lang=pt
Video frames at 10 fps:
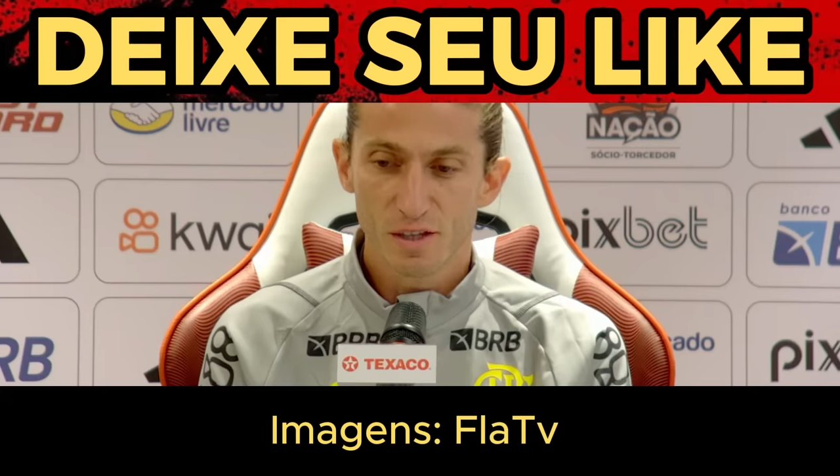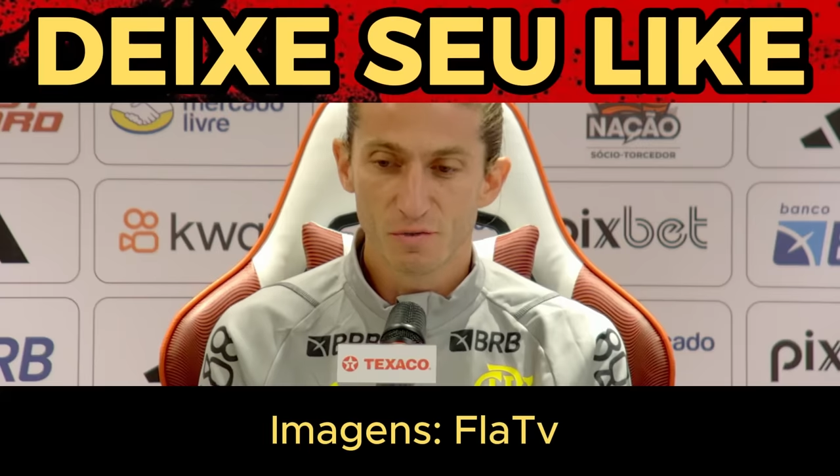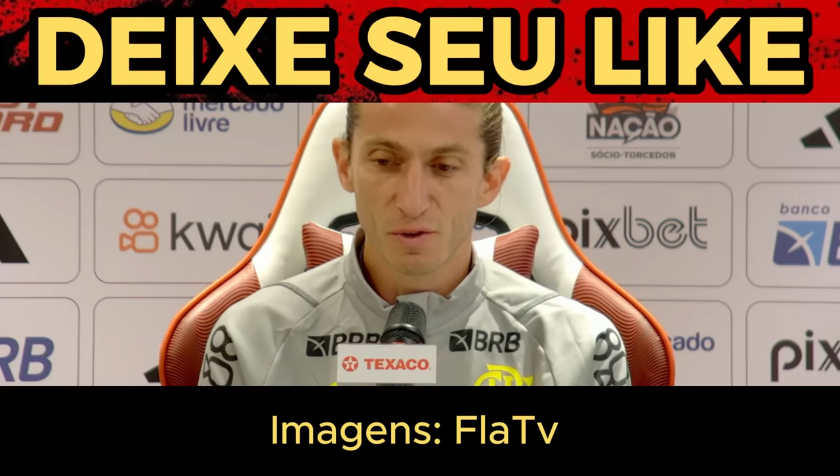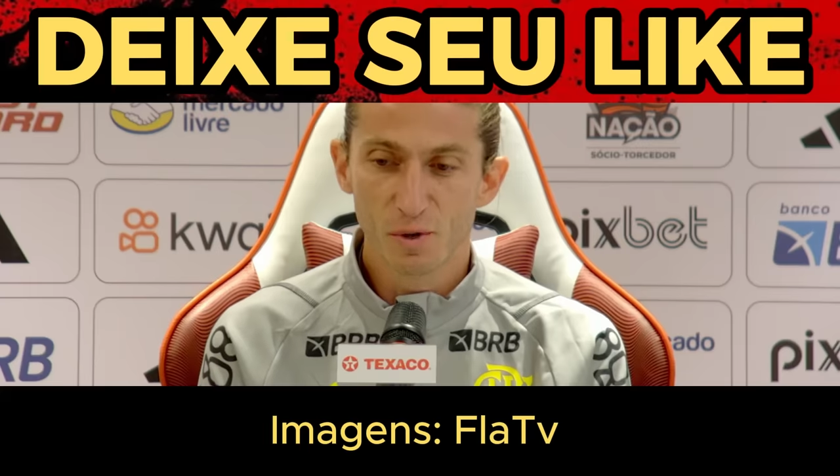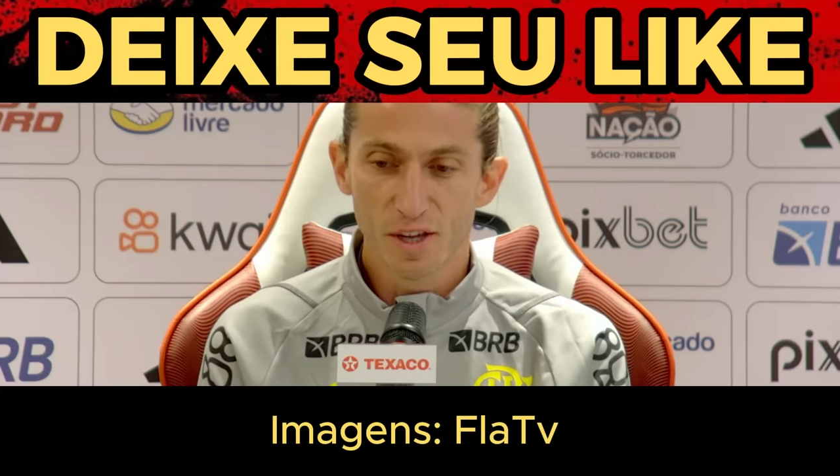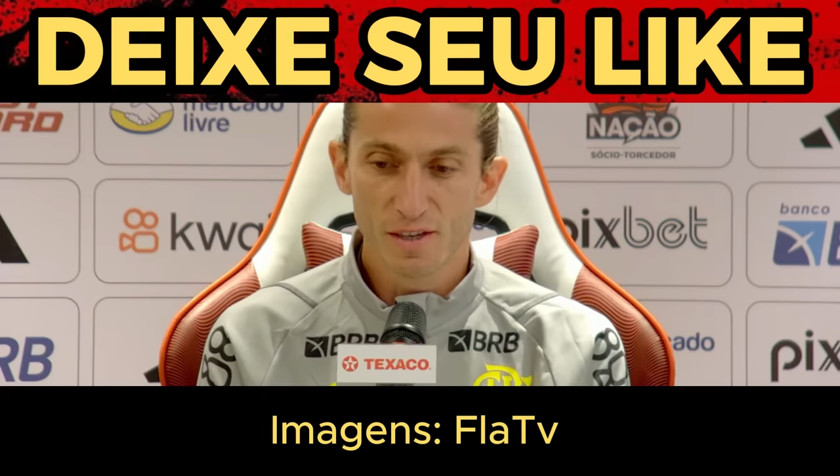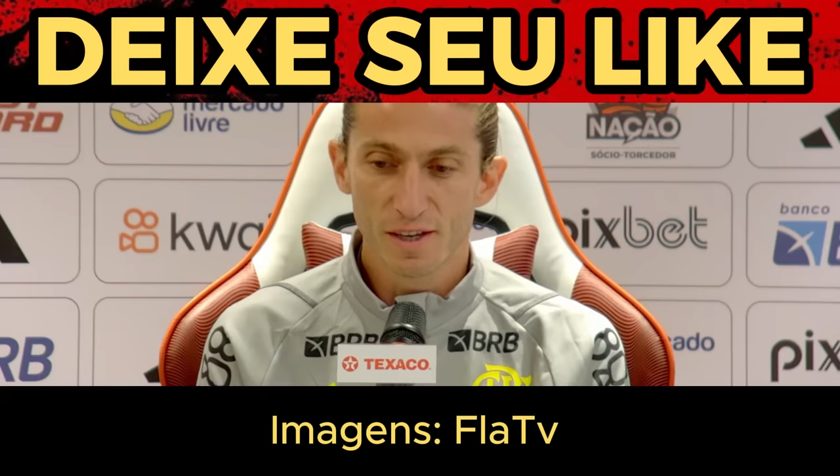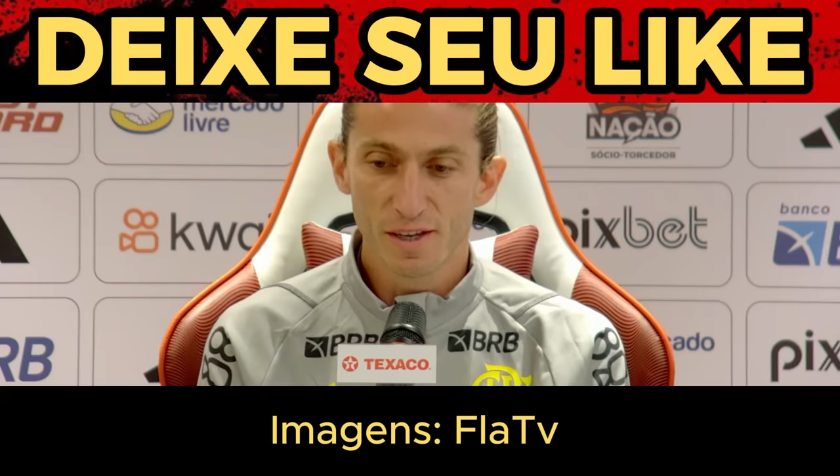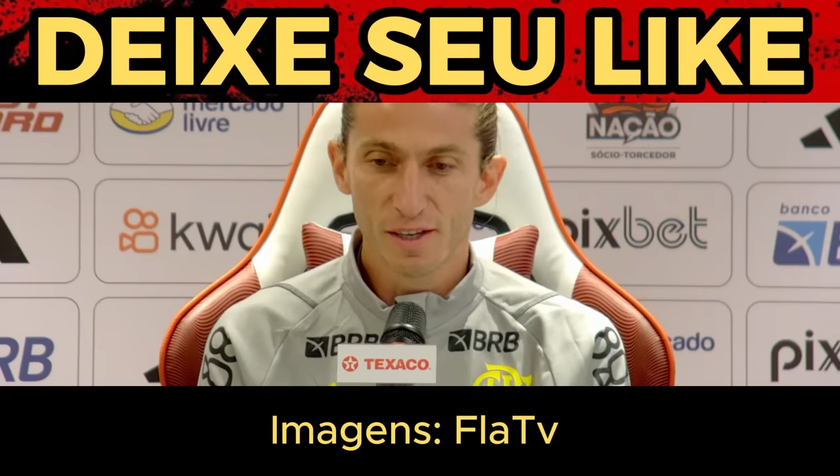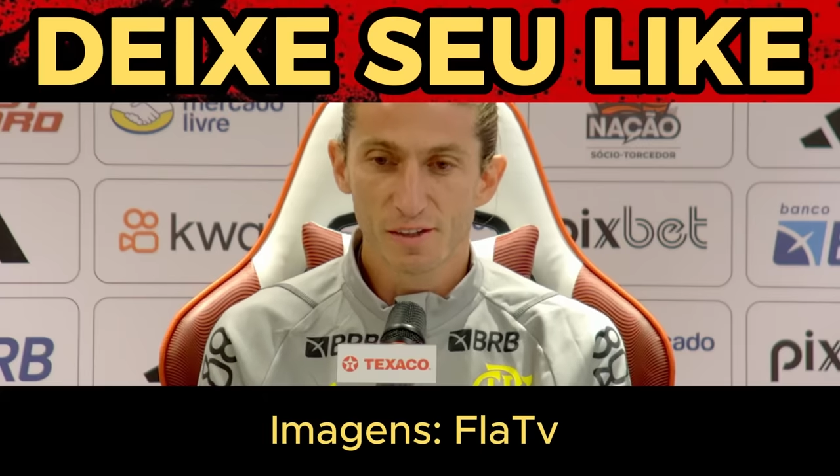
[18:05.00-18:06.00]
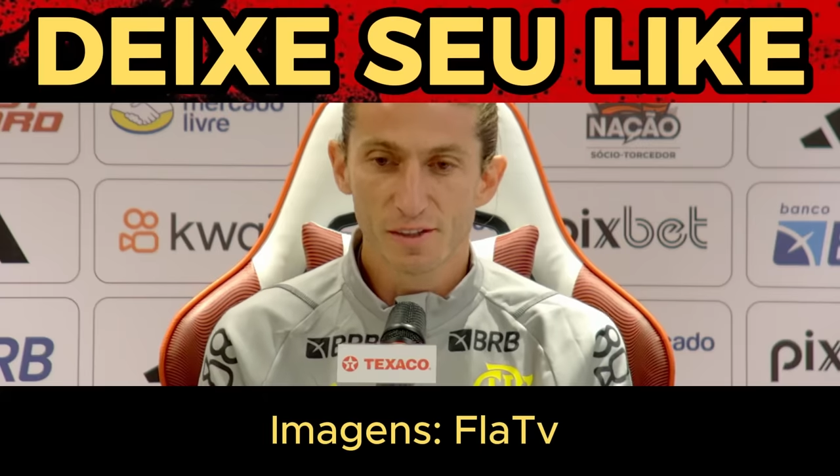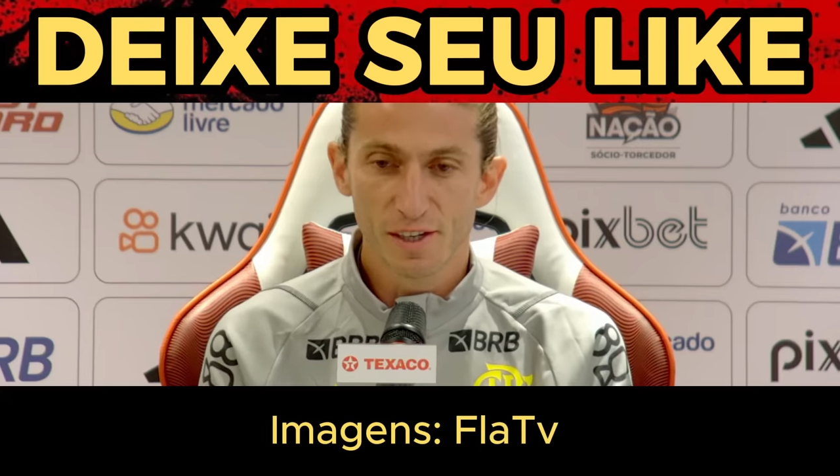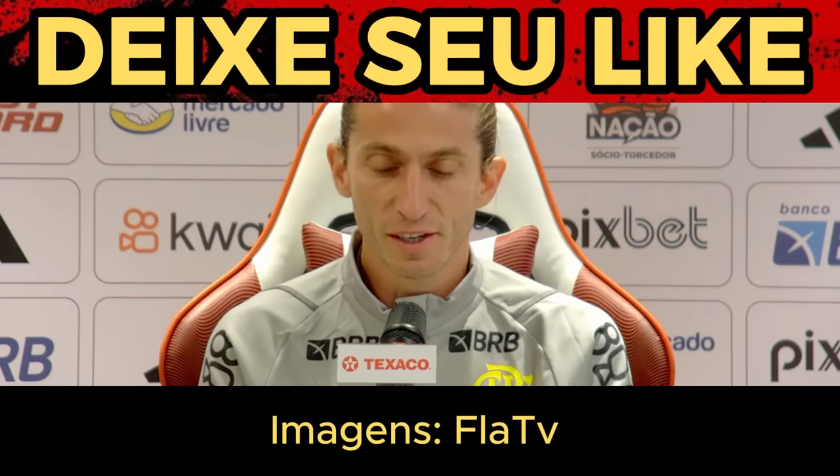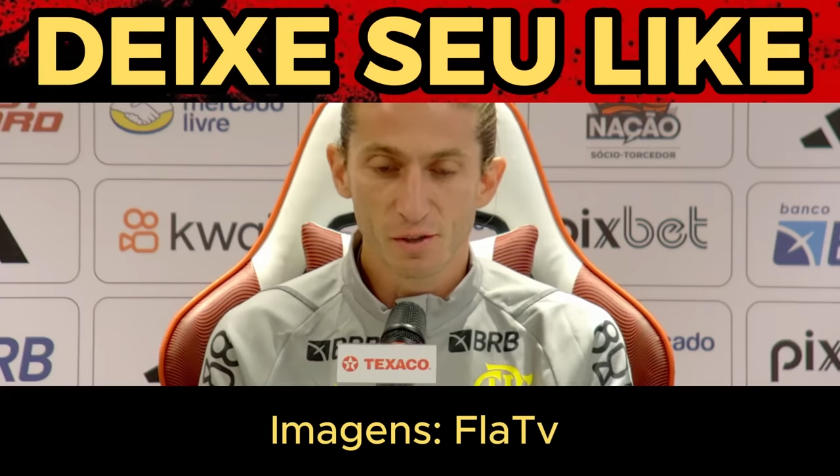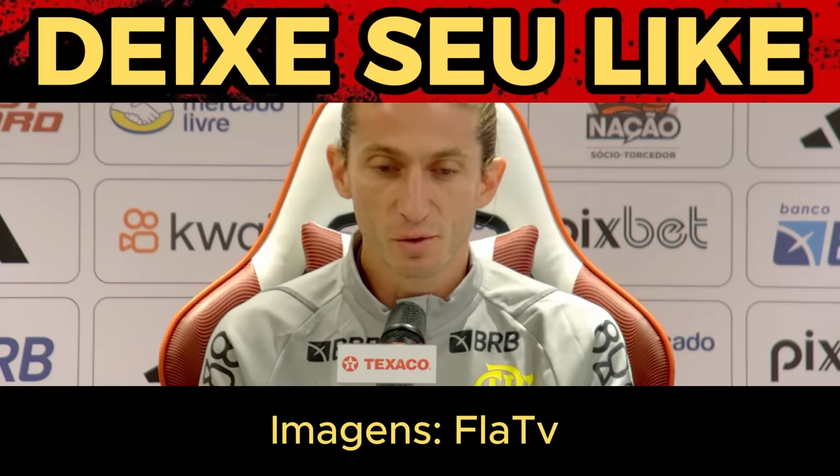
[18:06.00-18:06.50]
essas figurinhas aí entre
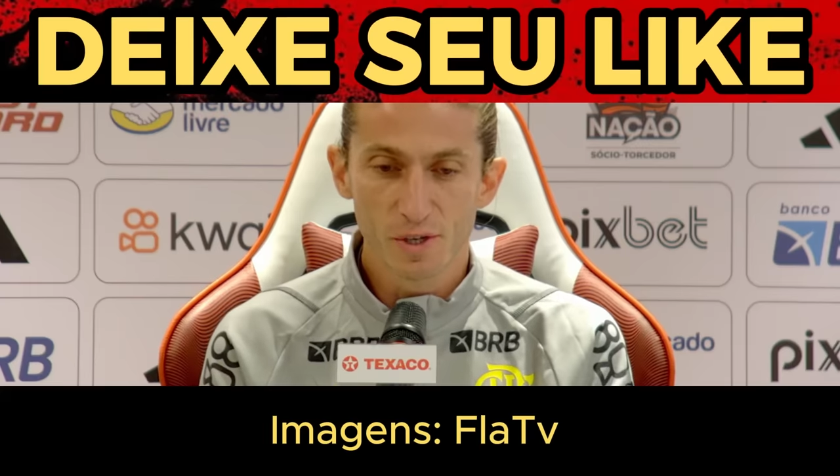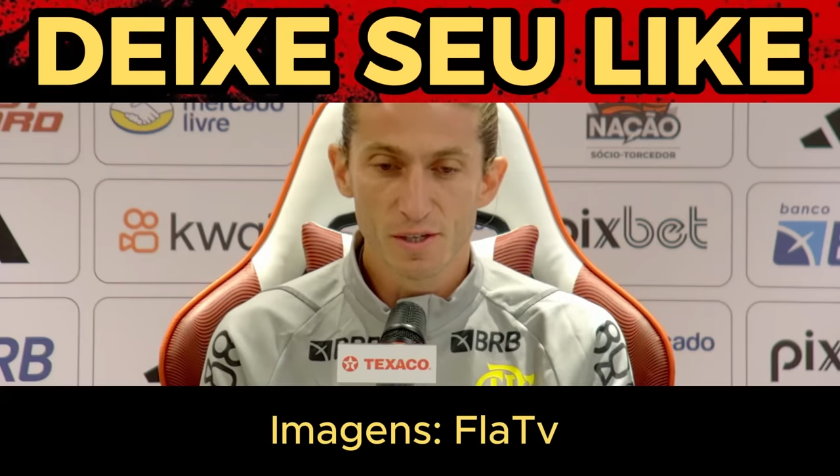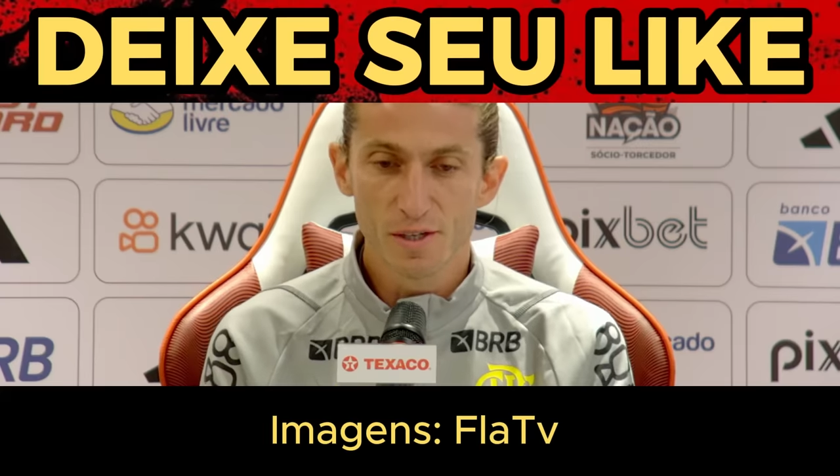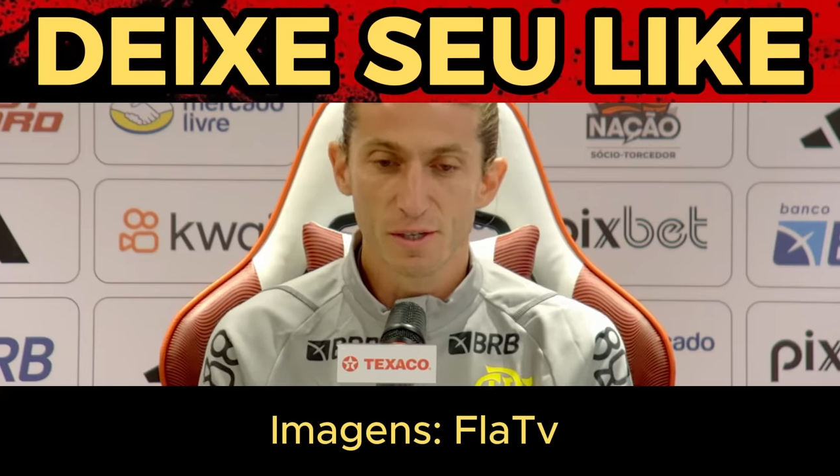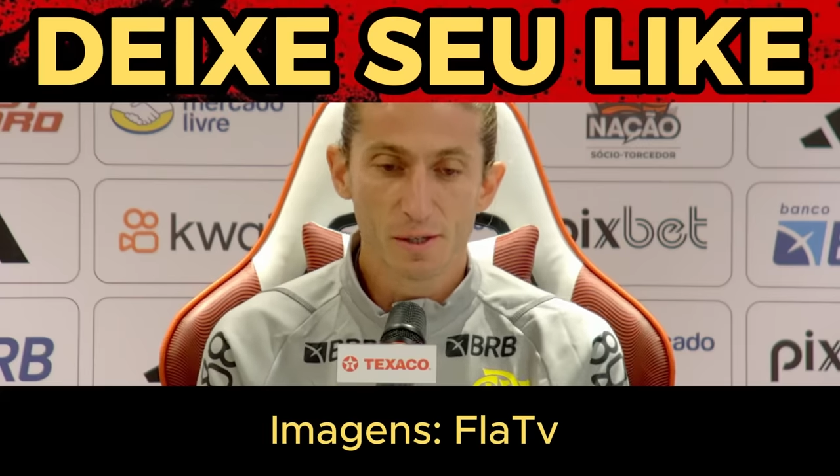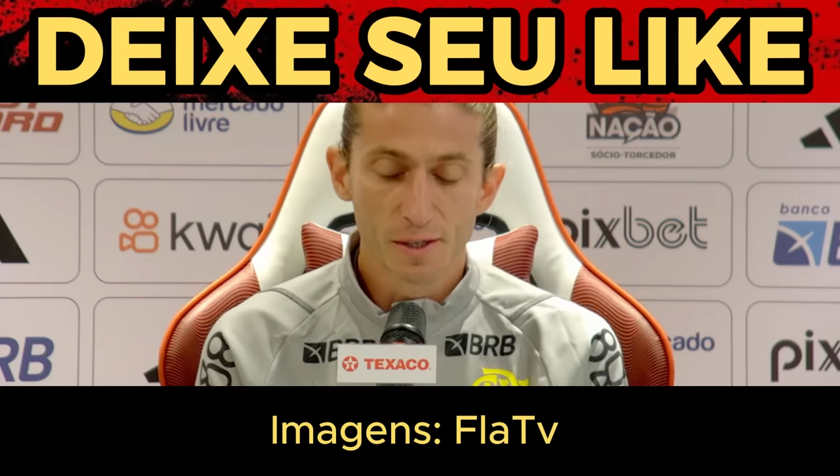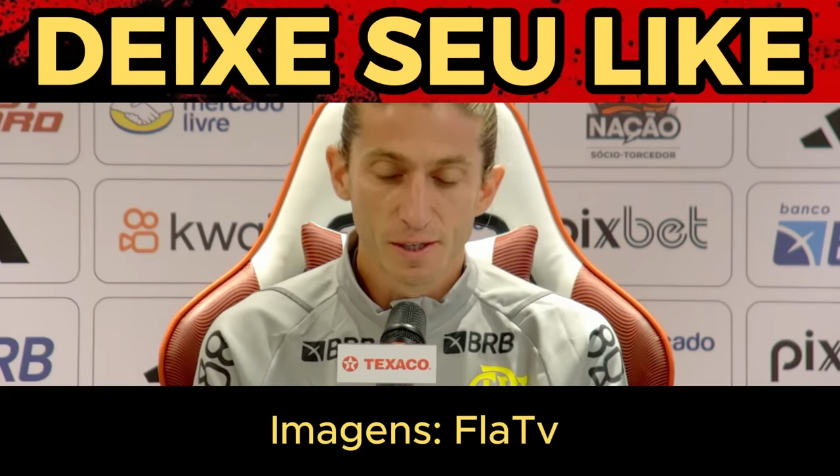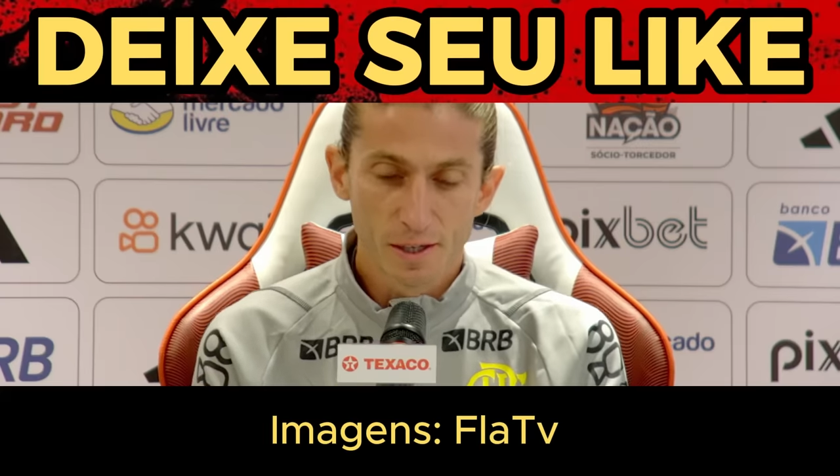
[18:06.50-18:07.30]
treinadores e